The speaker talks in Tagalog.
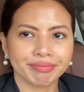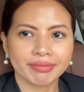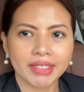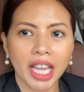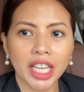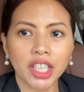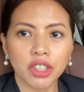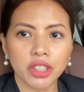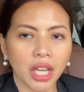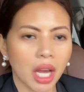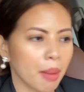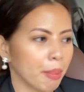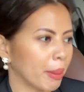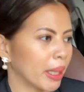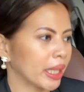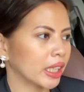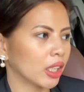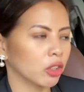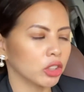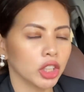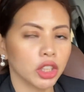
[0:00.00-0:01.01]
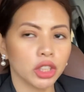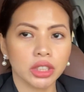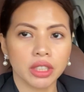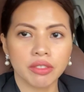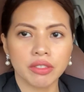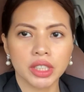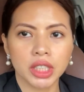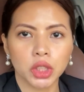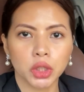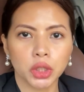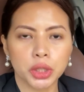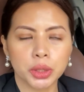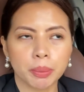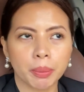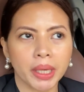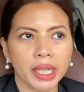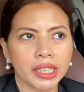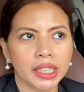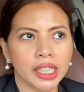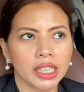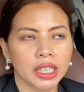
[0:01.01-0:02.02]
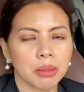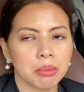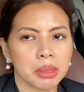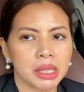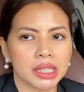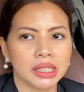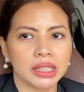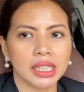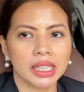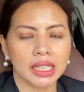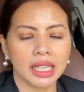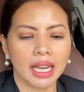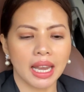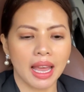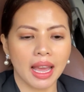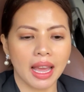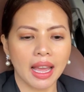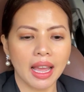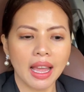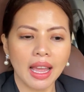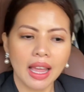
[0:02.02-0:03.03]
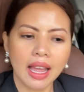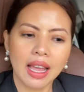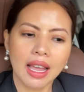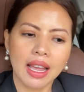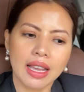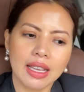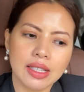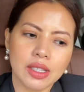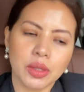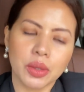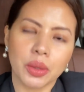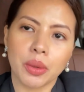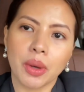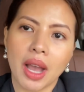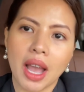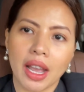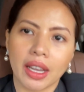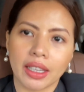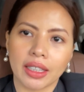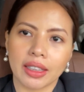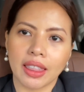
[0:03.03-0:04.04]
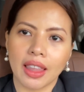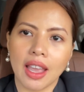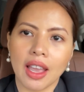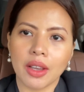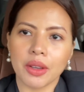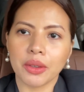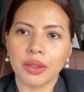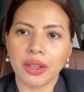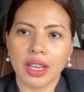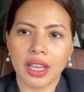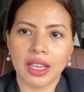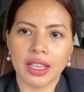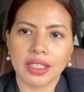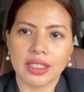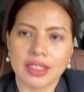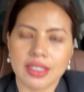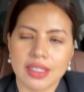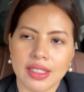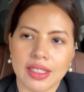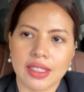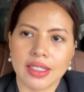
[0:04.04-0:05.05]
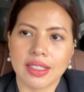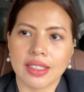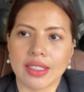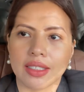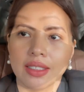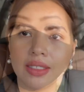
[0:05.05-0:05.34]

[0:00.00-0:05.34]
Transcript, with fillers: ayun, nakapark ako dito sa visitors parking na building nila. So, akit na ako guys.